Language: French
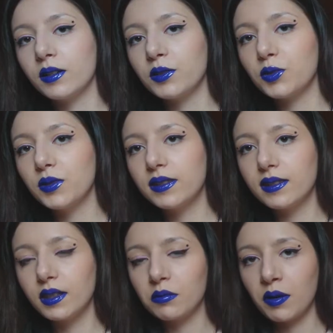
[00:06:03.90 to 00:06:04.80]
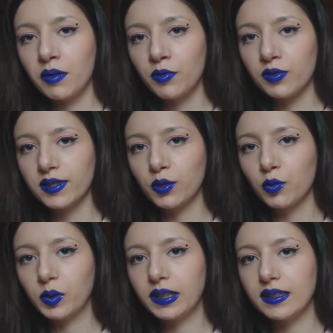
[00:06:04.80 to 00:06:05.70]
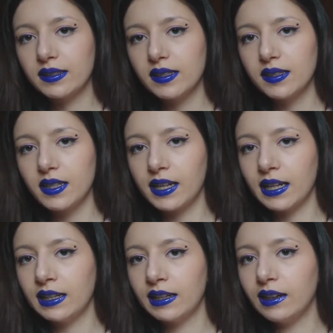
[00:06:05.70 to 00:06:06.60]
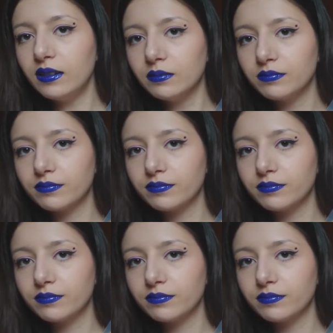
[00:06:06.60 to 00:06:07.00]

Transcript: Ensuite ma maman s'est repris ces céréales là.